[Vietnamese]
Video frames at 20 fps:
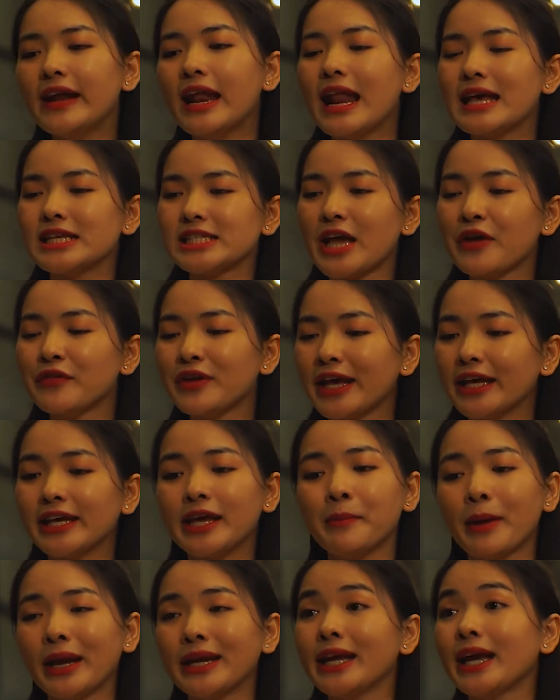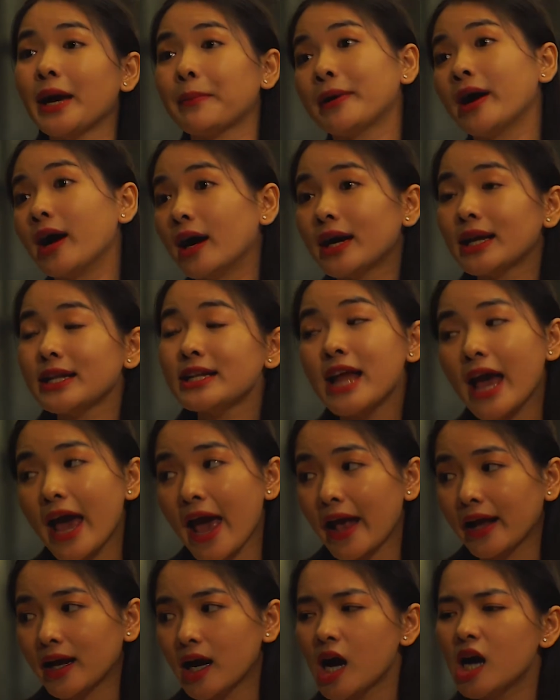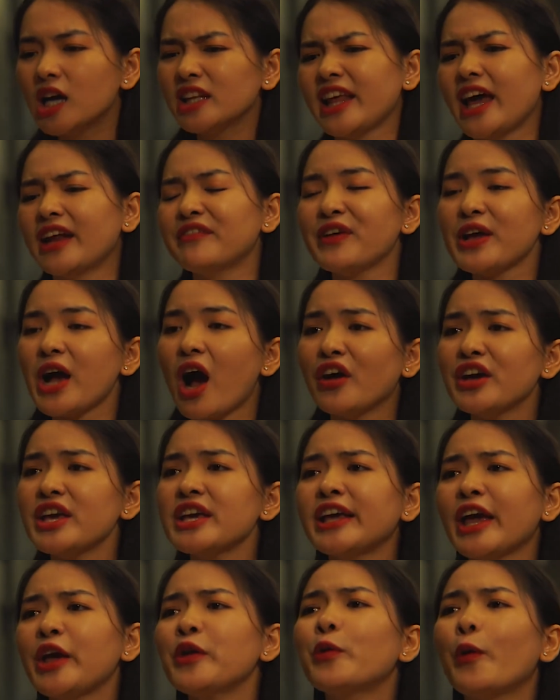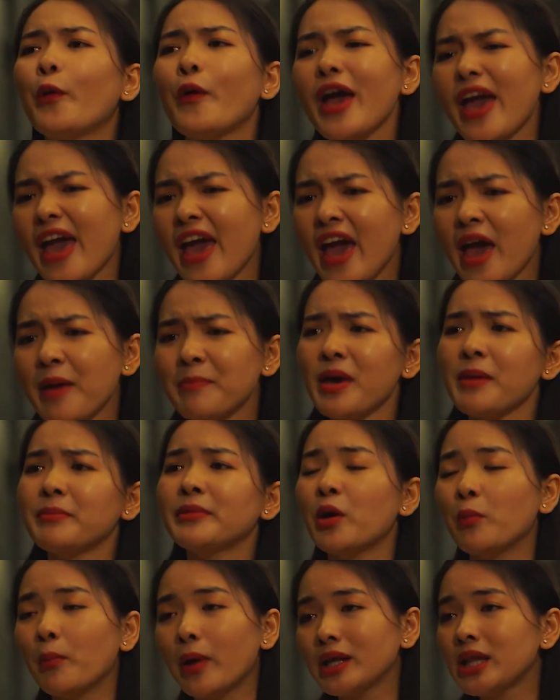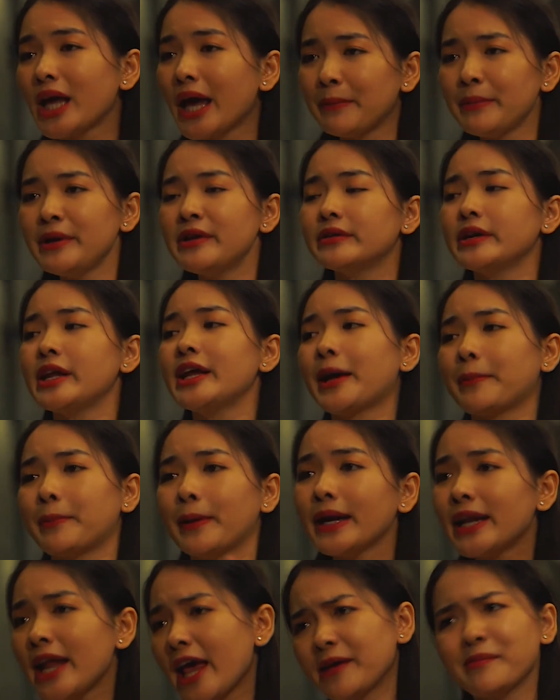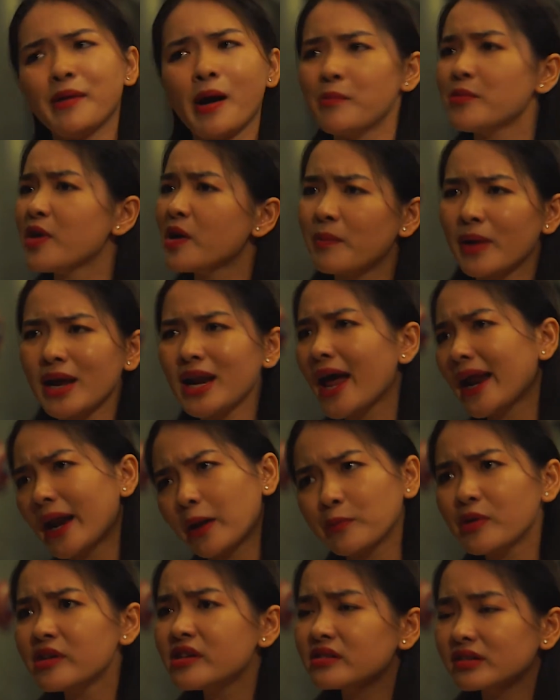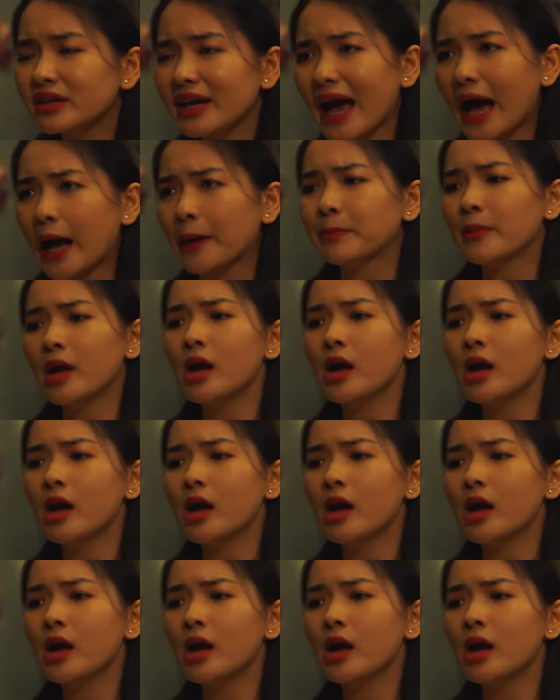nên là sau này khi mà anh đi gặp gỡ khách hàng á thì anh phải hỏi ý kiến của em em đồng ý thì anh mới được đi gặp khách hàng em không đồng ý là anh không có được gặp